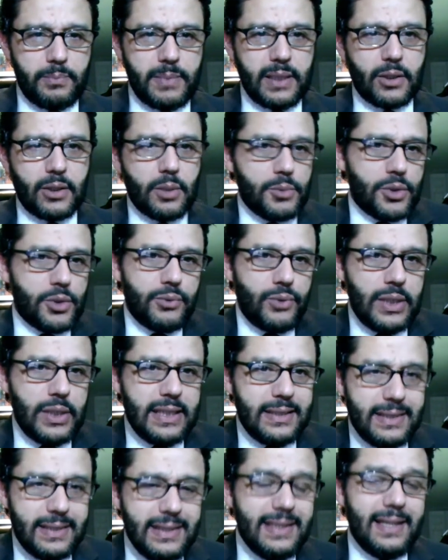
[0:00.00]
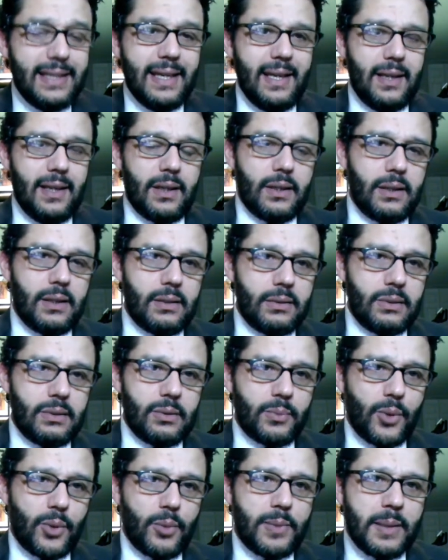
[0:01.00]
Mais comme je vous l'ai dit,
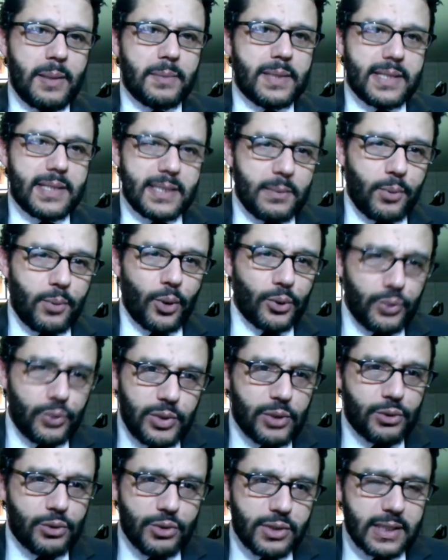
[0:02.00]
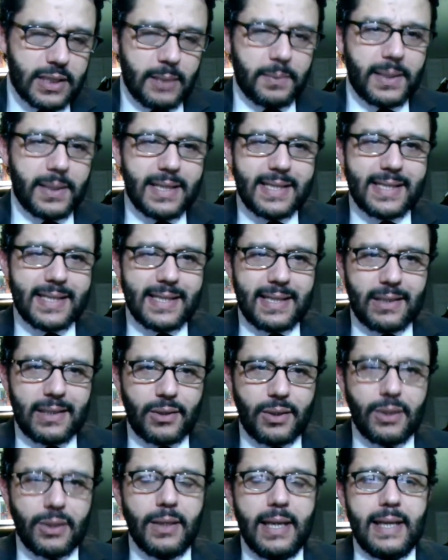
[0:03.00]
le problème qui s'est produit juste après, c'est
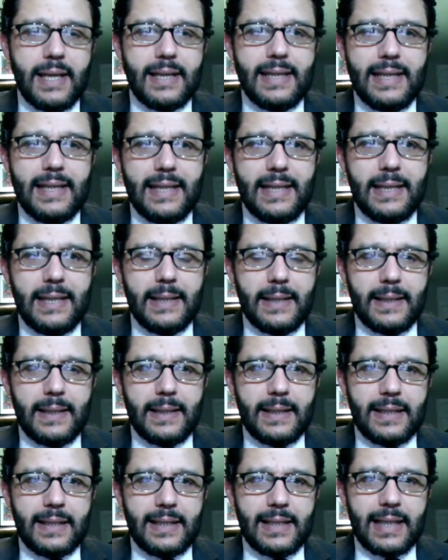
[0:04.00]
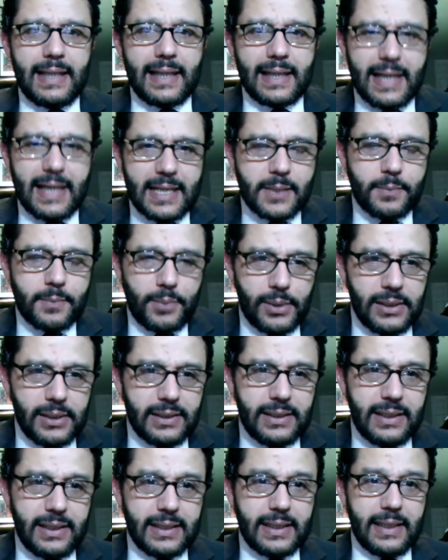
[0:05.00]
que les la classe
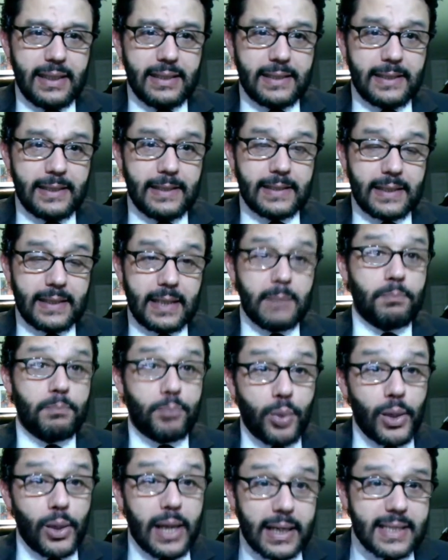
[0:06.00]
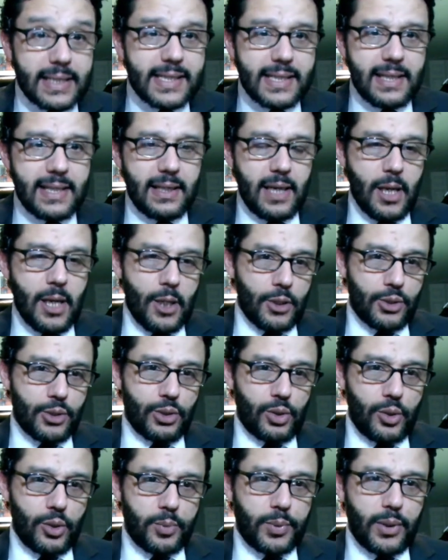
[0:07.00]
politique était très polarisée
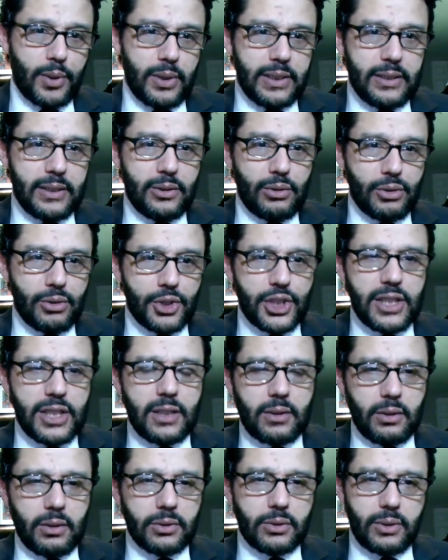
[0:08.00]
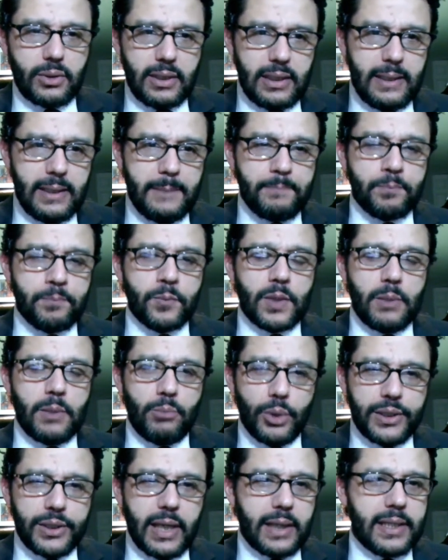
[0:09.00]
sur le plan idéologique entre les
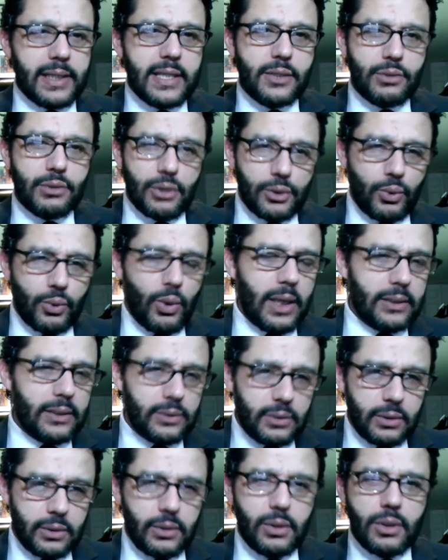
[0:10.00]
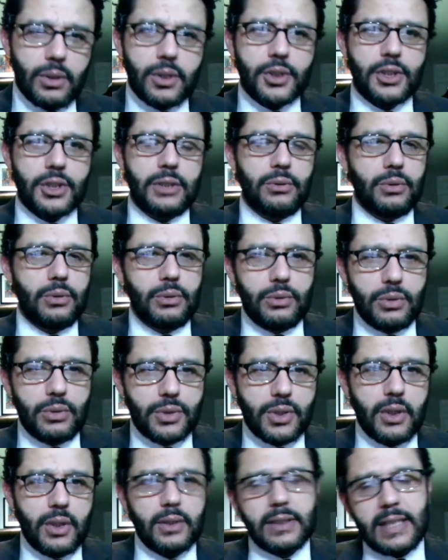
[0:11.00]
modernistes de droite, de gauche et du,
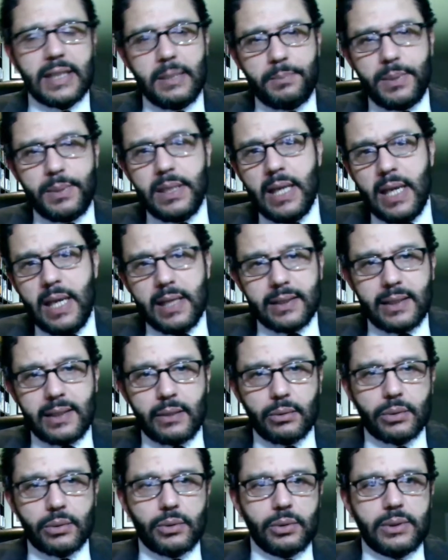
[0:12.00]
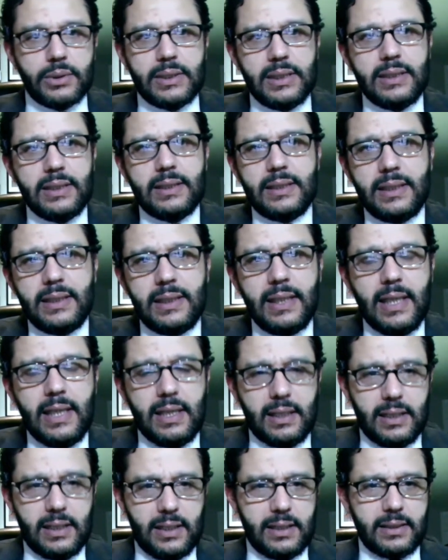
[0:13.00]
centre, et puis d'un autre côté des,
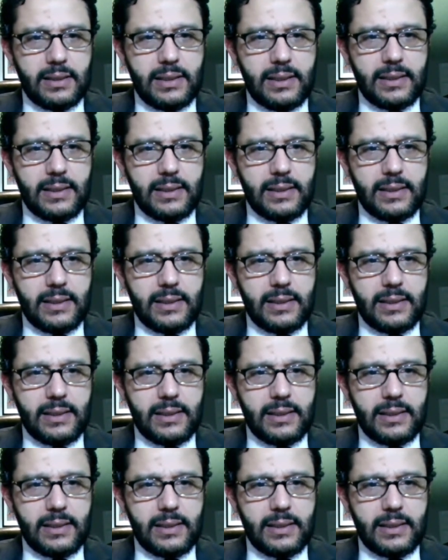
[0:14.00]
euh,